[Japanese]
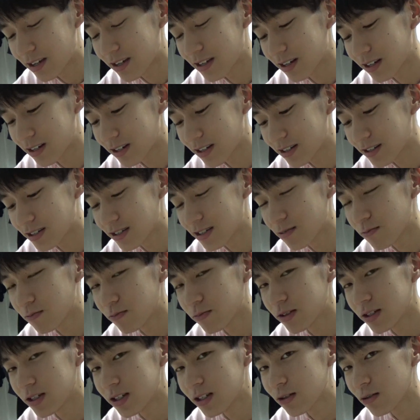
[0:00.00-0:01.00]
きなり1年ぶ
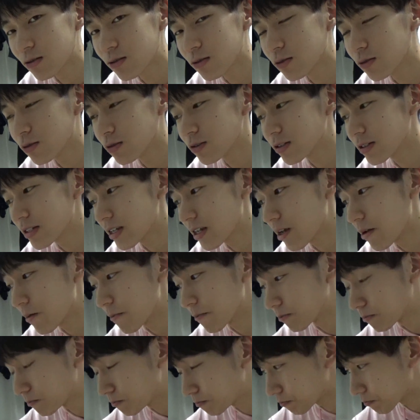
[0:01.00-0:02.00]
りに投稿して
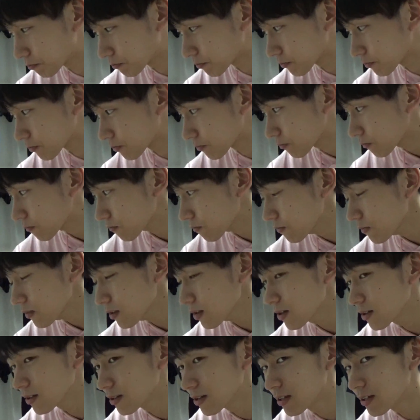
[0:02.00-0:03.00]

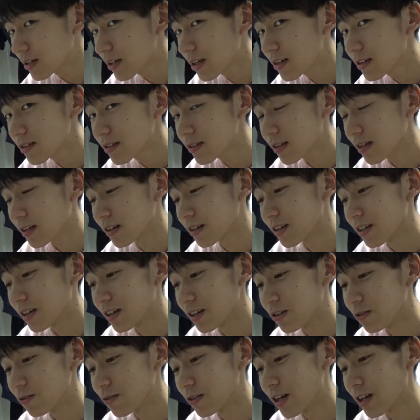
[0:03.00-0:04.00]
2弦3弦
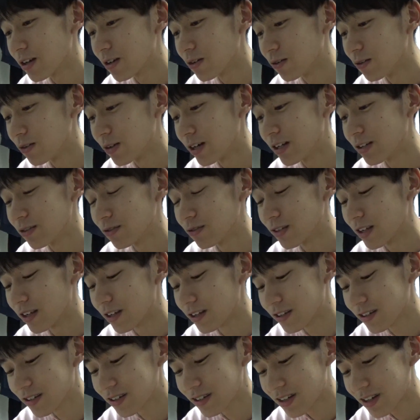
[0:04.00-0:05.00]
4弦5弦とね
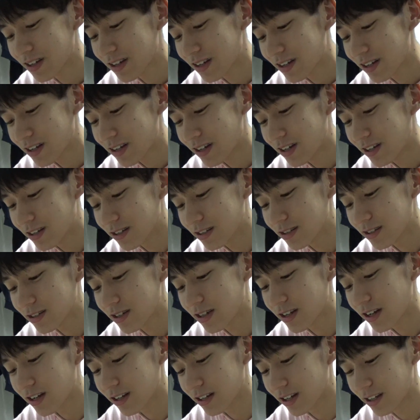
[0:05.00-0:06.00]

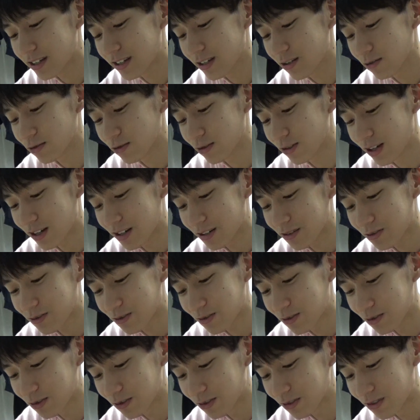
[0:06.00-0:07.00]
制覇できたことが
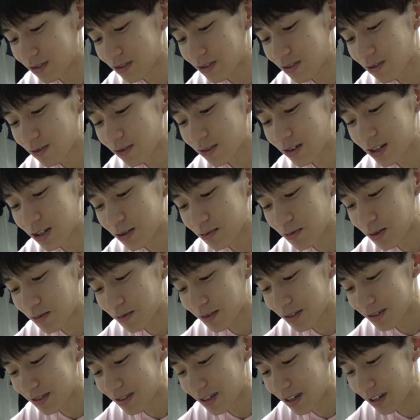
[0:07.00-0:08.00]
こう誇りに思いま
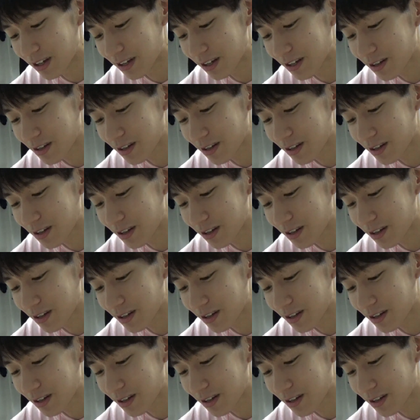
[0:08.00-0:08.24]
すね